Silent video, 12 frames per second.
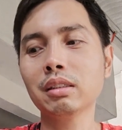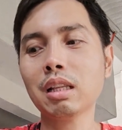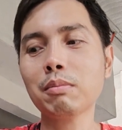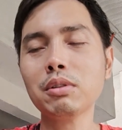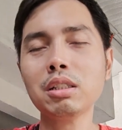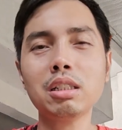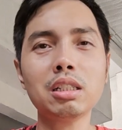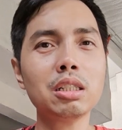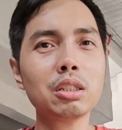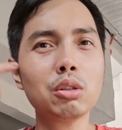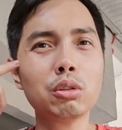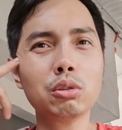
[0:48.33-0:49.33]
Tapos
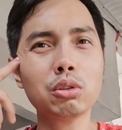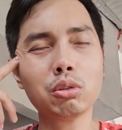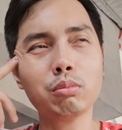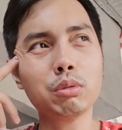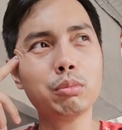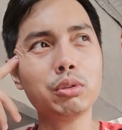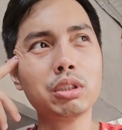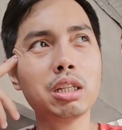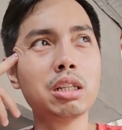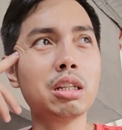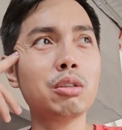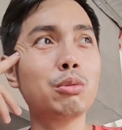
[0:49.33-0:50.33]
iniisip ko, gusto kong pumunta
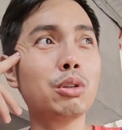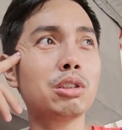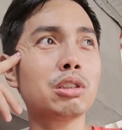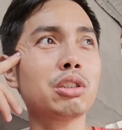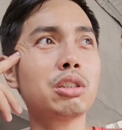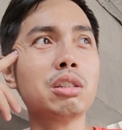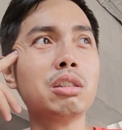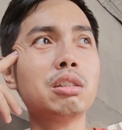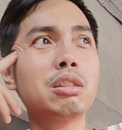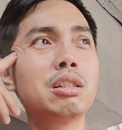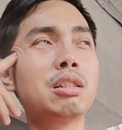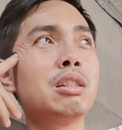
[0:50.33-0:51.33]
ng Walter.
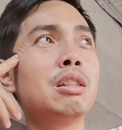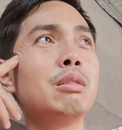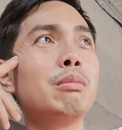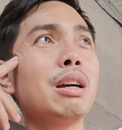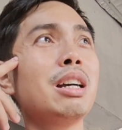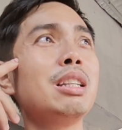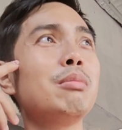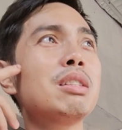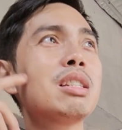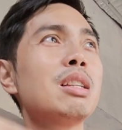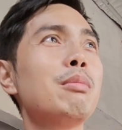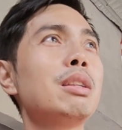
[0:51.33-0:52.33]

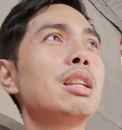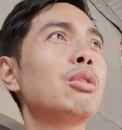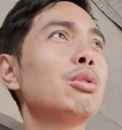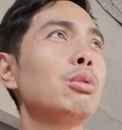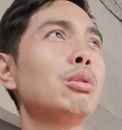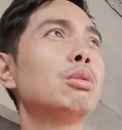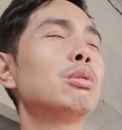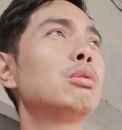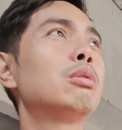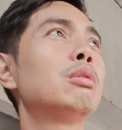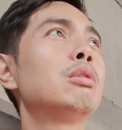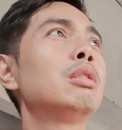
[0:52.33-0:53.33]
Makalabas naman ako.
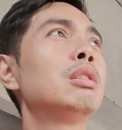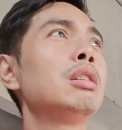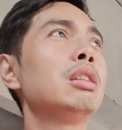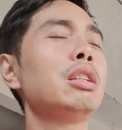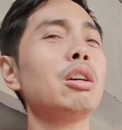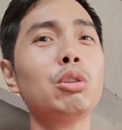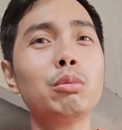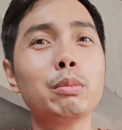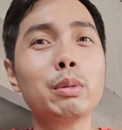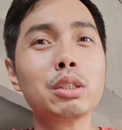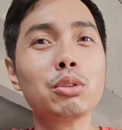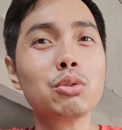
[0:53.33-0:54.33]
Hindi ako
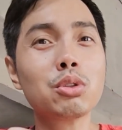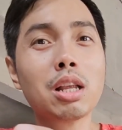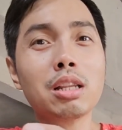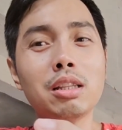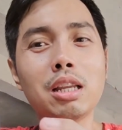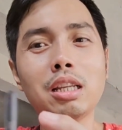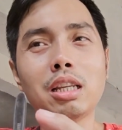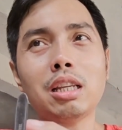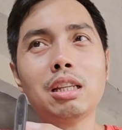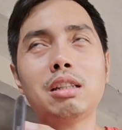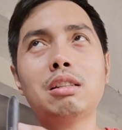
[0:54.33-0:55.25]
lumabas noong Sunday eh